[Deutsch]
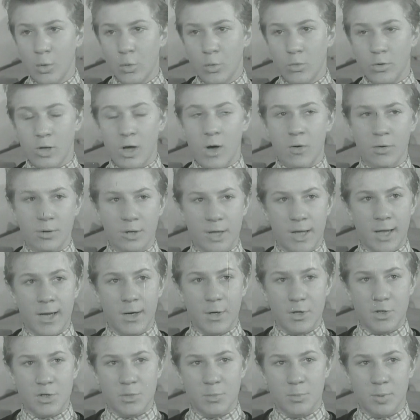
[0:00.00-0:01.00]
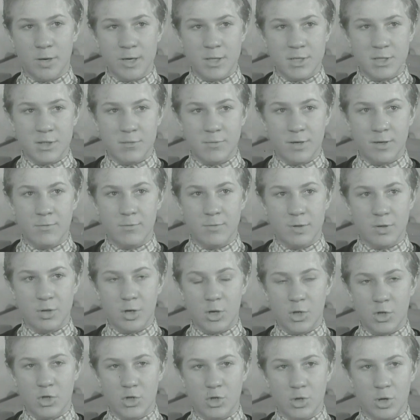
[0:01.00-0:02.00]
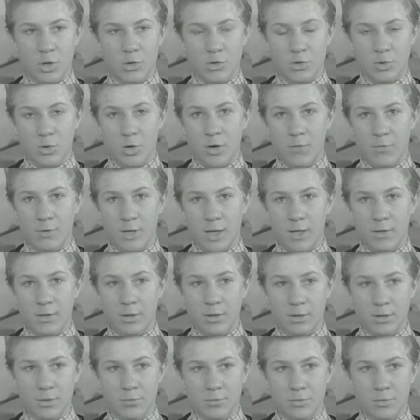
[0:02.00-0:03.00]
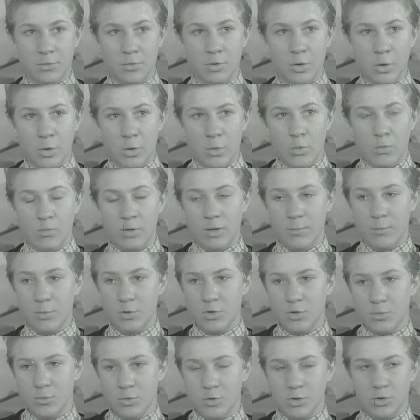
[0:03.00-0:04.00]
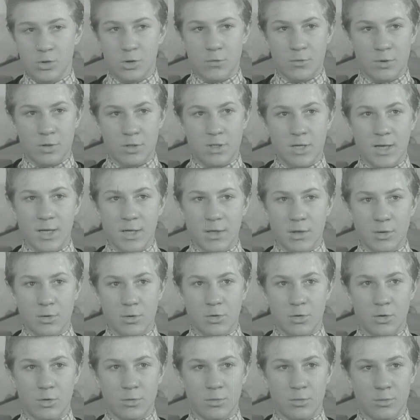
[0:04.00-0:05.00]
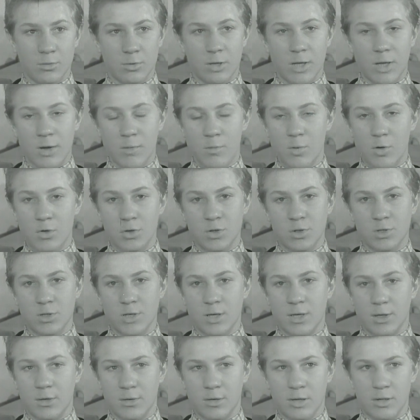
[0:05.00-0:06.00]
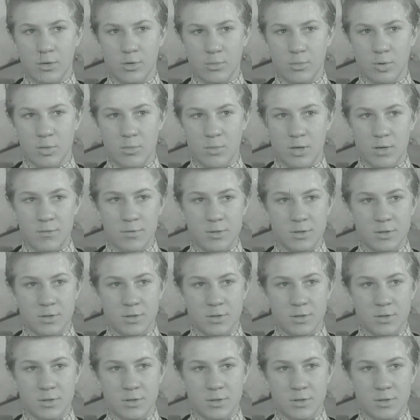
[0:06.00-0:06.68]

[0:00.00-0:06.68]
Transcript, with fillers: Und auch in der englischen Presse werden wir Deutschen so oft angegriffen. Und dann müssen wir uns doch verteidigen können. Darum möchte ich gerne darüber mehr